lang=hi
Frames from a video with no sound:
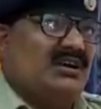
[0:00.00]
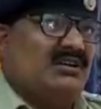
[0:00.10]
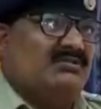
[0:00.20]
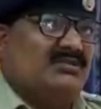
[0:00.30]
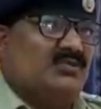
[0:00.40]

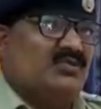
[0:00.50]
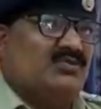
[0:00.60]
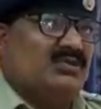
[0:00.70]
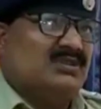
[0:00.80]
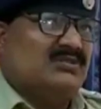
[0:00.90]
और हम
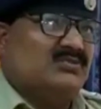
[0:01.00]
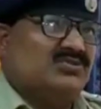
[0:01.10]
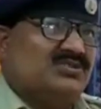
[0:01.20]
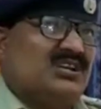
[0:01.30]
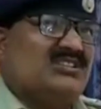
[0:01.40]
लोग
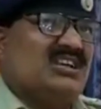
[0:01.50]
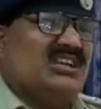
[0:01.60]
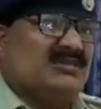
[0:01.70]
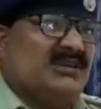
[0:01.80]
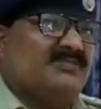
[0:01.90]
उस तह तक
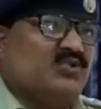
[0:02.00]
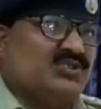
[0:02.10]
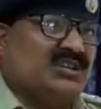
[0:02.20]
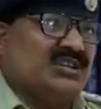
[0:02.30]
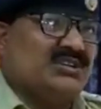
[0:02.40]
लगभग
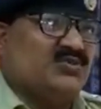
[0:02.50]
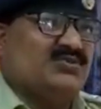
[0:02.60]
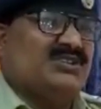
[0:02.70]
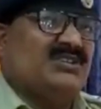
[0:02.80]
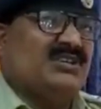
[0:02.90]
पहुंच गए हैं
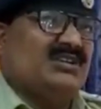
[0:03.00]
क्योंकि